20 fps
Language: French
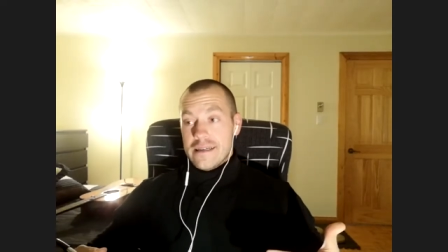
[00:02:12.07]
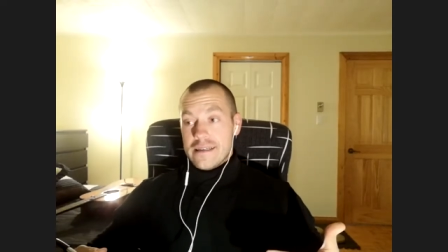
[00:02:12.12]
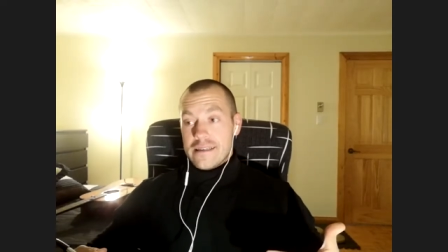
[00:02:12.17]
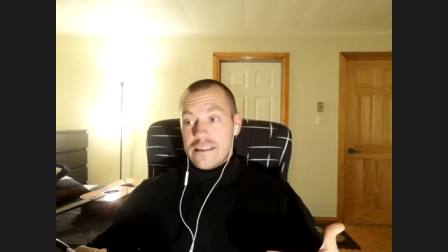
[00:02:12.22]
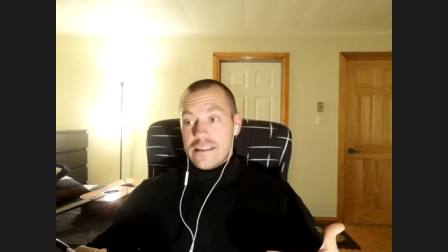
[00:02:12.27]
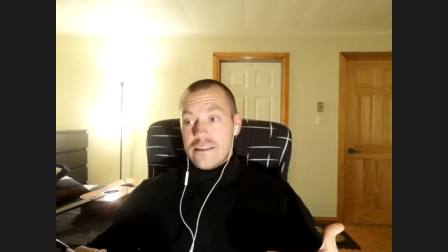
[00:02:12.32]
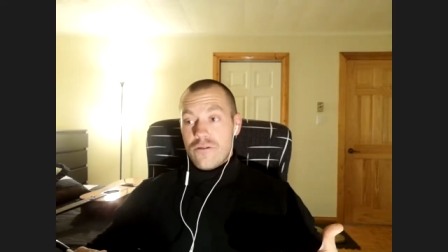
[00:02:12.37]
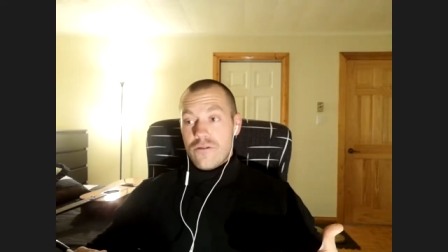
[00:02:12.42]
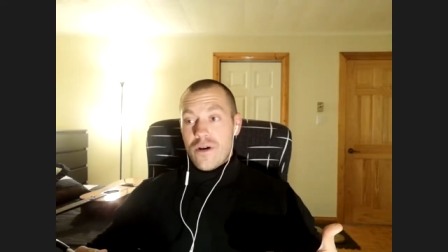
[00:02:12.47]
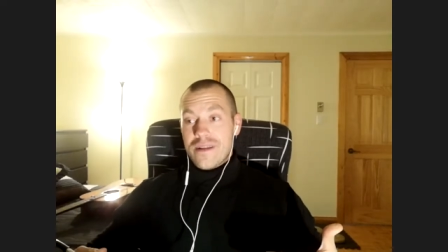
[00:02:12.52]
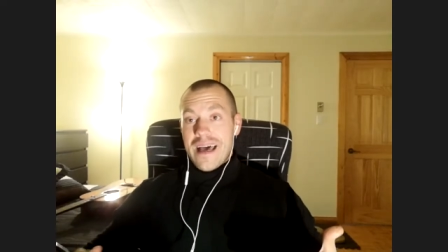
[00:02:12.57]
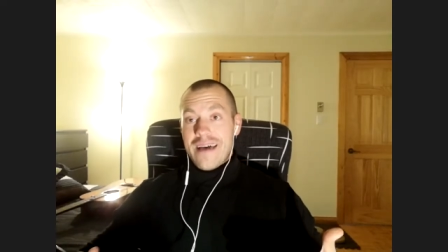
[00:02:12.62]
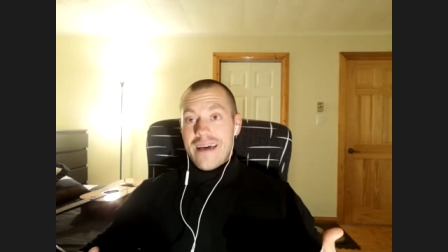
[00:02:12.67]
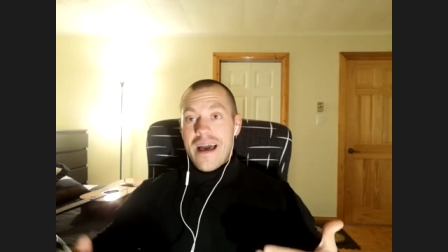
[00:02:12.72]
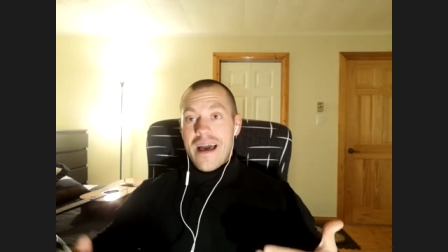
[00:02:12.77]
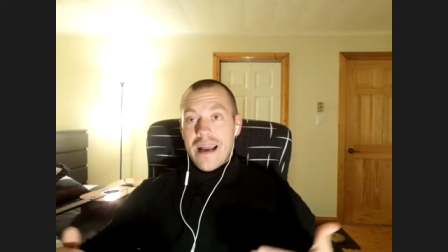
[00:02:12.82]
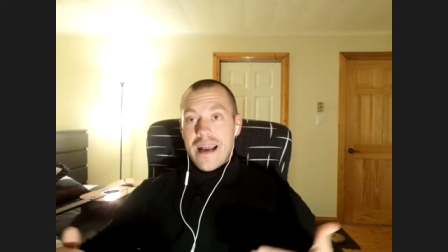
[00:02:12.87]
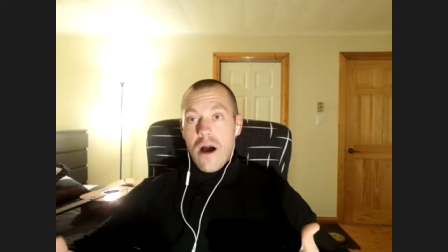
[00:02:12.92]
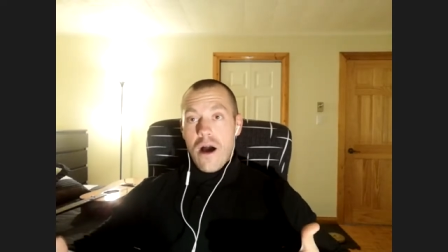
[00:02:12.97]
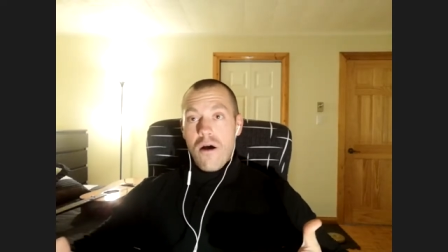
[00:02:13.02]
qui vont être en
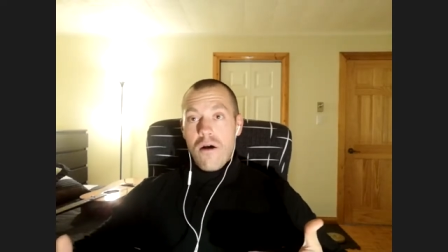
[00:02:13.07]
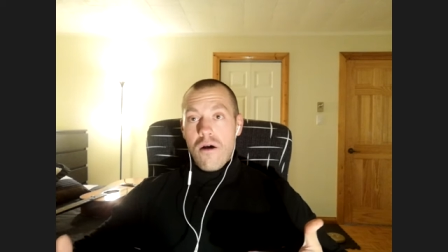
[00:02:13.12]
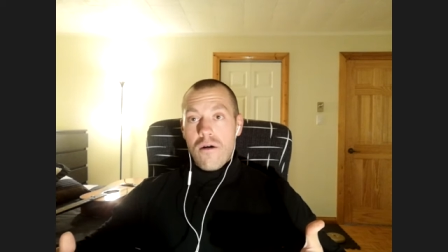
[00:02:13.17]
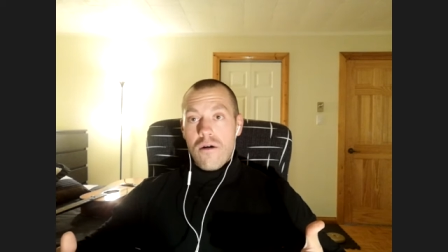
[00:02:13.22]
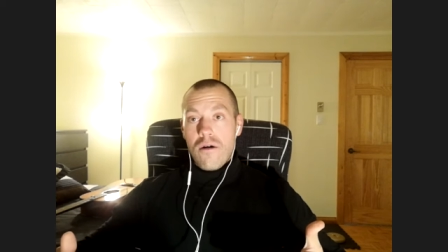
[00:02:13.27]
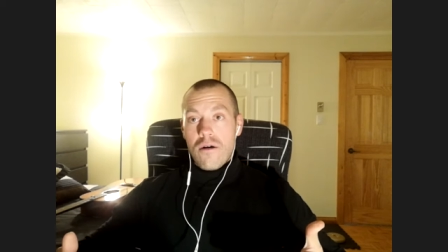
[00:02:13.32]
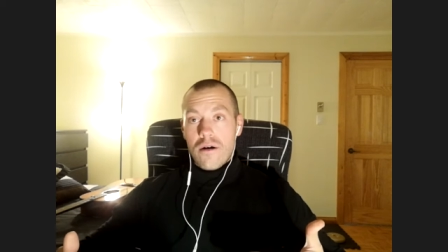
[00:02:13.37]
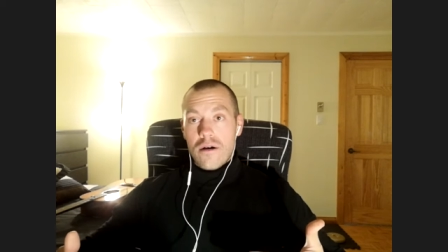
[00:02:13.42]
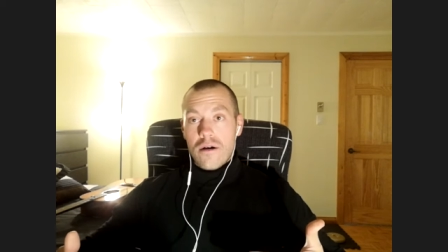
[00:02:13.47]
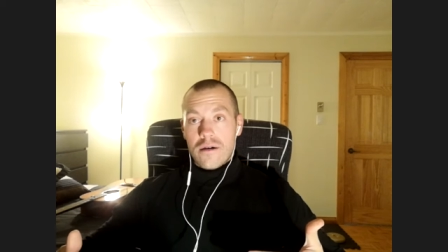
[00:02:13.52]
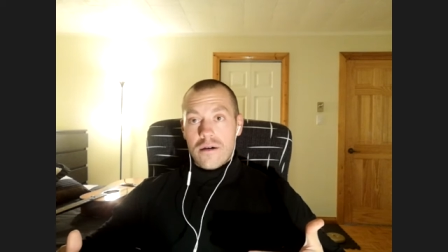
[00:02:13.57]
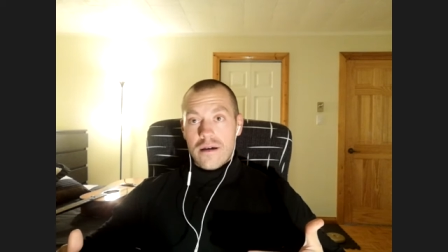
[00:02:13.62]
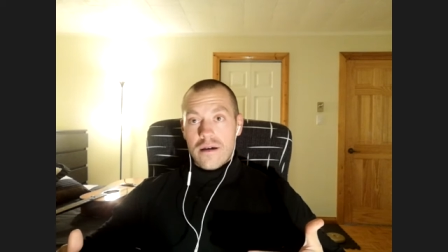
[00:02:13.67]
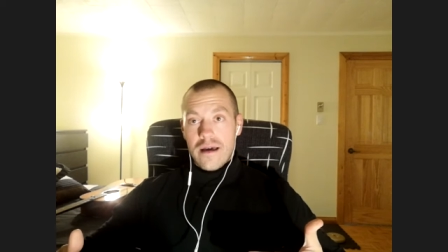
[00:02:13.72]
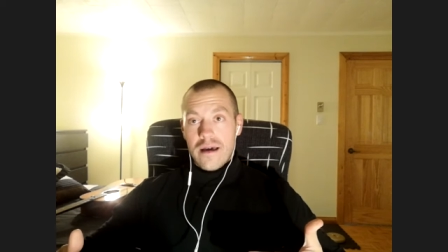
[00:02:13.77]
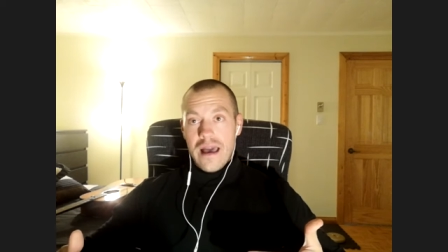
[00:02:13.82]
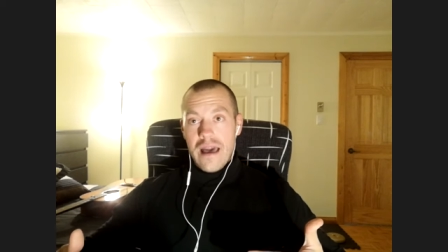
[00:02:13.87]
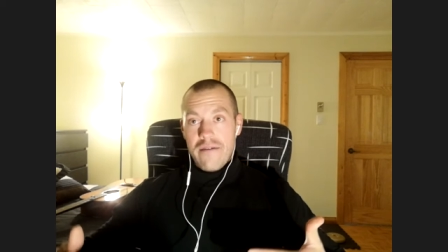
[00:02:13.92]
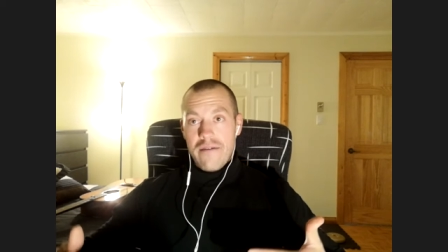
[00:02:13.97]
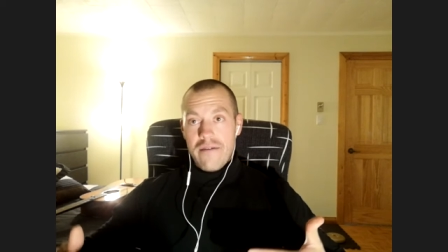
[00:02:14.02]
accord
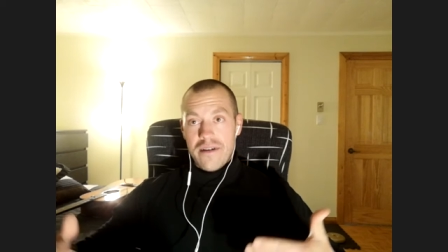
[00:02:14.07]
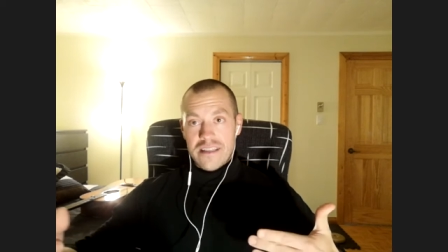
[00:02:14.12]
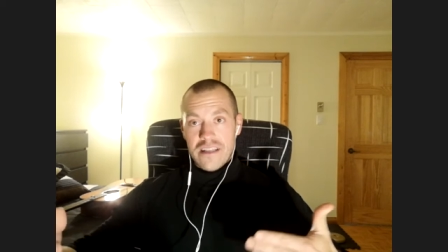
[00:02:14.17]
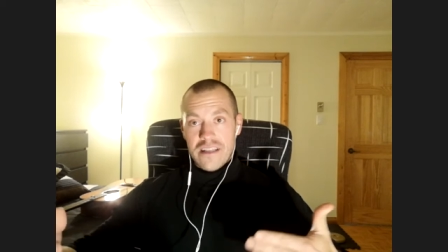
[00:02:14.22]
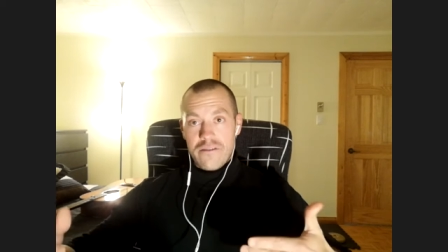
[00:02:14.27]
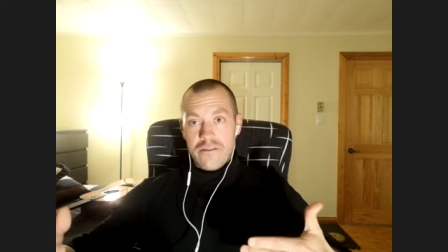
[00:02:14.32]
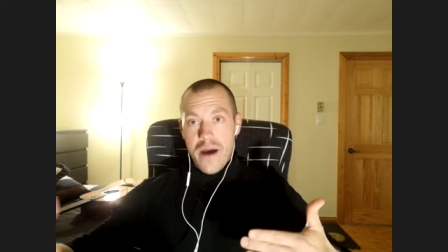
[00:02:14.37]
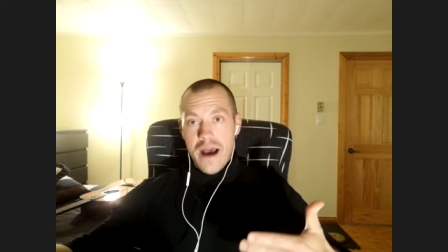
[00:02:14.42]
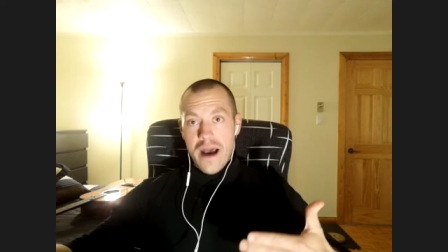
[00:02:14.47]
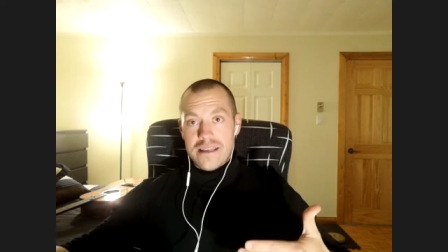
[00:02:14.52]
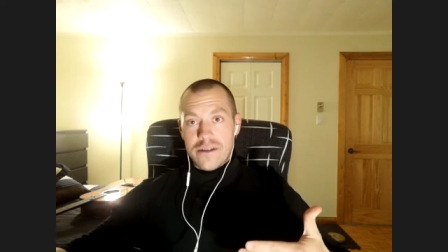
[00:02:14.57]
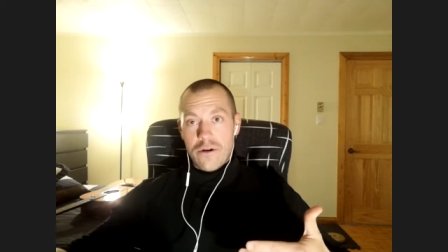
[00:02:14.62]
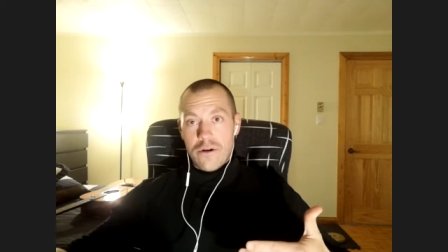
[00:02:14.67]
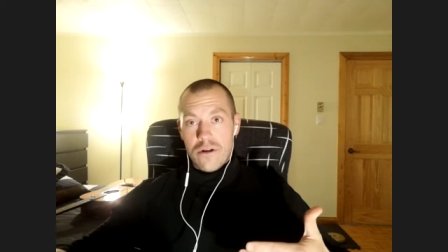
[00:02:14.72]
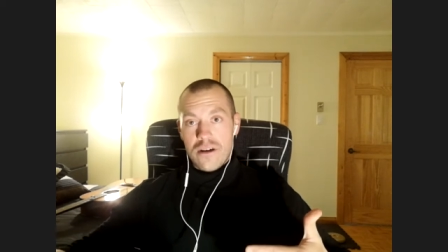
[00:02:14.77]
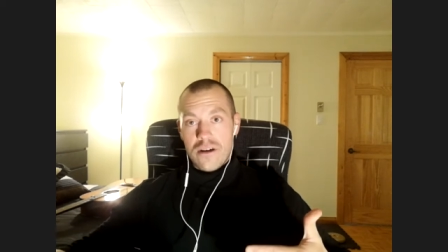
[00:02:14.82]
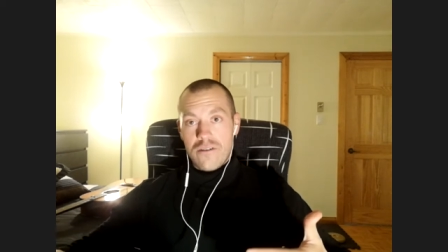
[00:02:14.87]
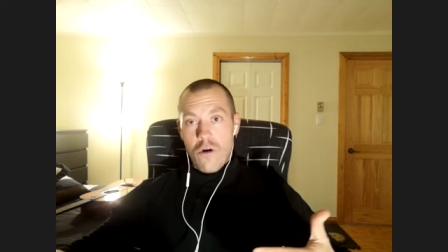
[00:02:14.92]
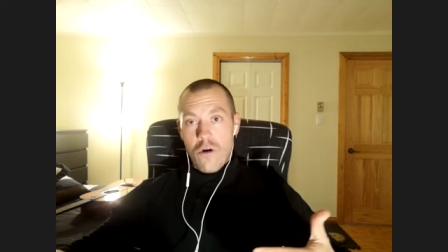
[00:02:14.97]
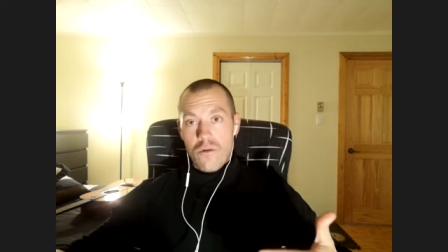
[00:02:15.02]
avec cette
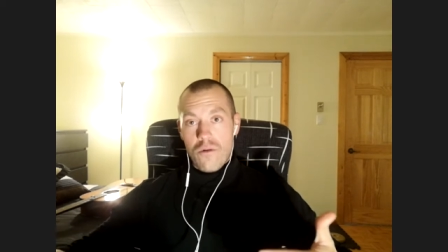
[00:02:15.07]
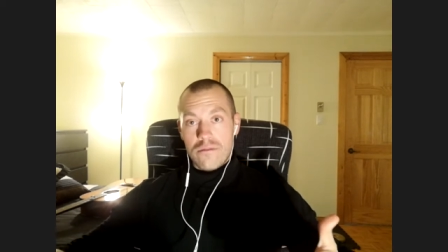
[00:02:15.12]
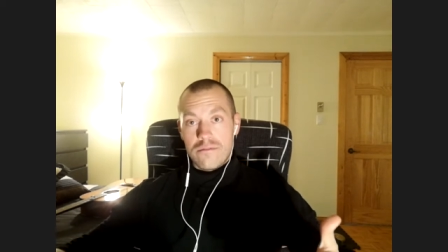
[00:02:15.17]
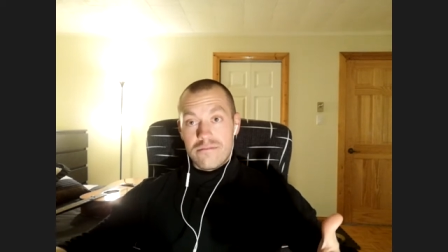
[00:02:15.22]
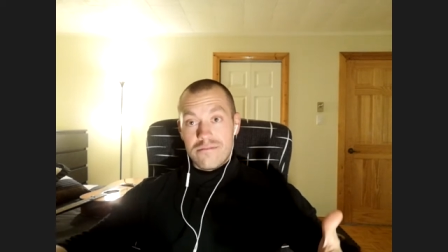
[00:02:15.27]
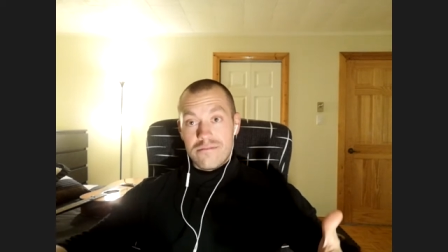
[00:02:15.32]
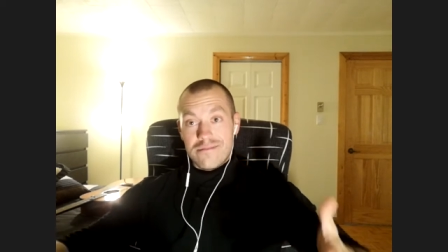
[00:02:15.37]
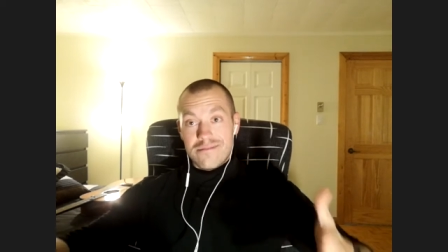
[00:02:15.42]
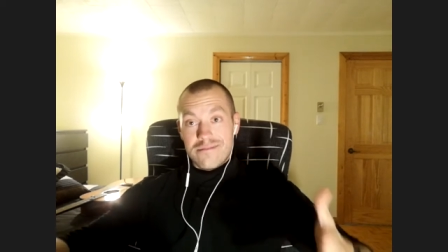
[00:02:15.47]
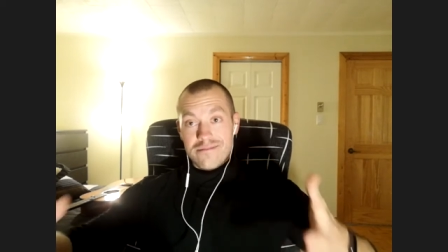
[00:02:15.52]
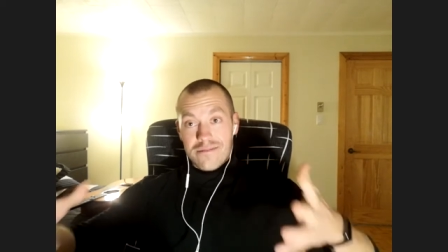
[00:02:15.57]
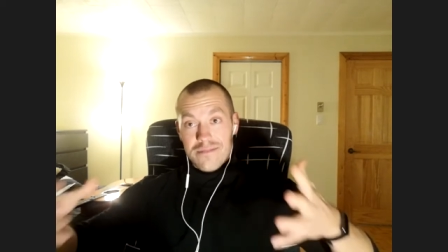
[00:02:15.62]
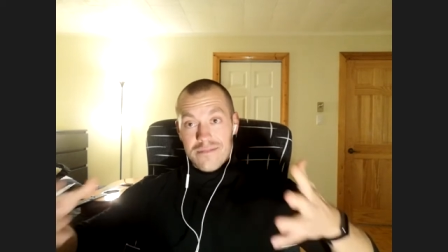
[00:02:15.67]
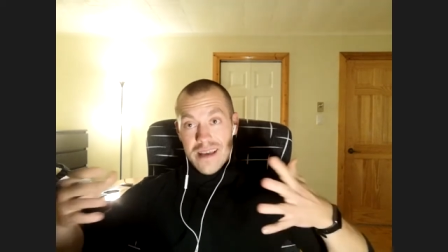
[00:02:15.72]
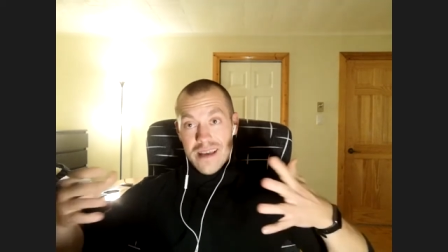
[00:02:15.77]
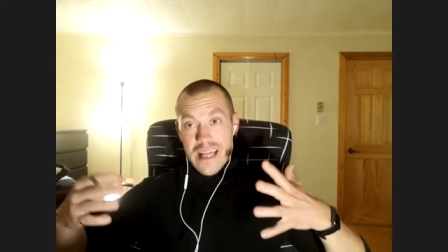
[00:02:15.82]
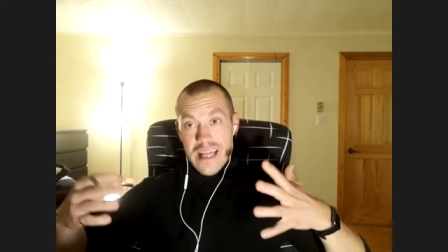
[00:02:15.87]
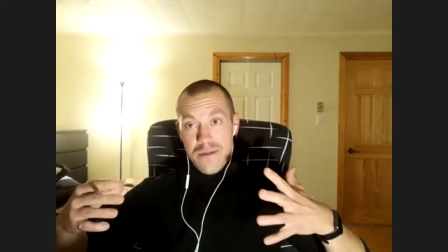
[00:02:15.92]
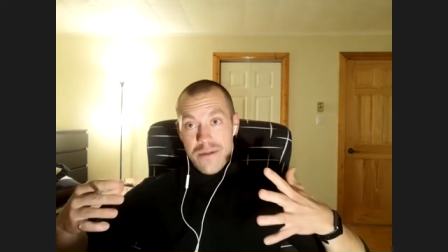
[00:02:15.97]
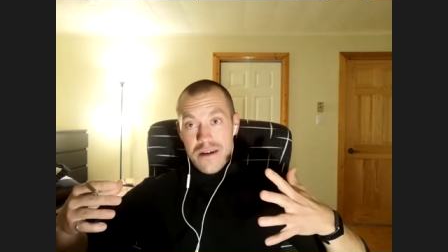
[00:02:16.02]
vibration-là, qui vont
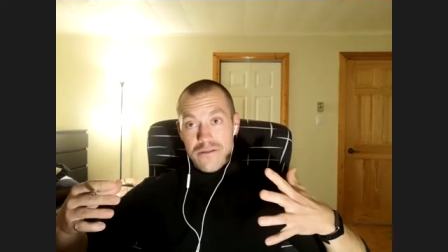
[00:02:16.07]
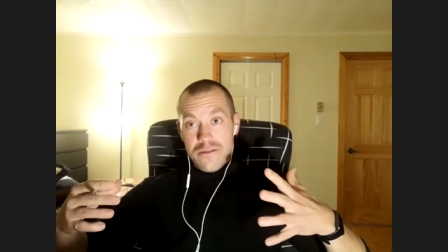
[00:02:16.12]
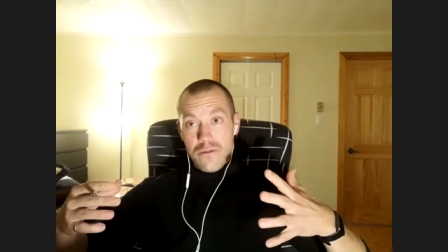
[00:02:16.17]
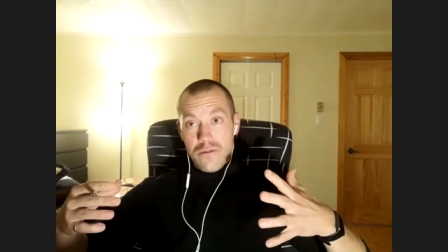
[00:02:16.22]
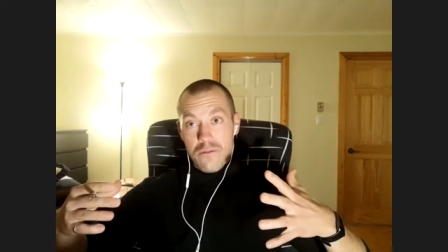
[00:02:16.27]
venir dans ma vie mm-hmm.